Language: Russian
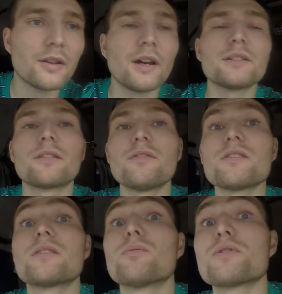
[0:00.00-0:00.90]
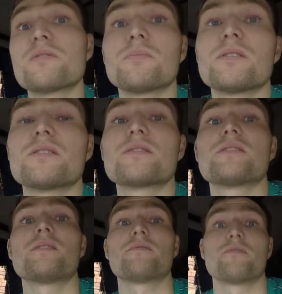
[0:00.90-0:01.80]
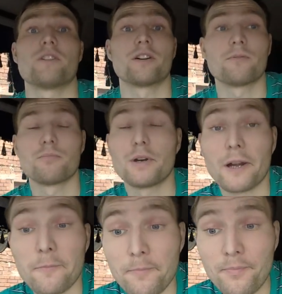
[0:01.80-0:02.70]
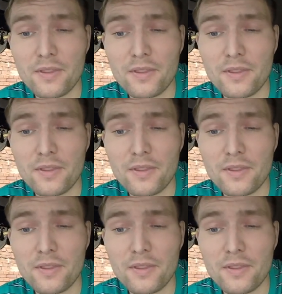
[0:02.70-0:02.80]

А это 287В. Б.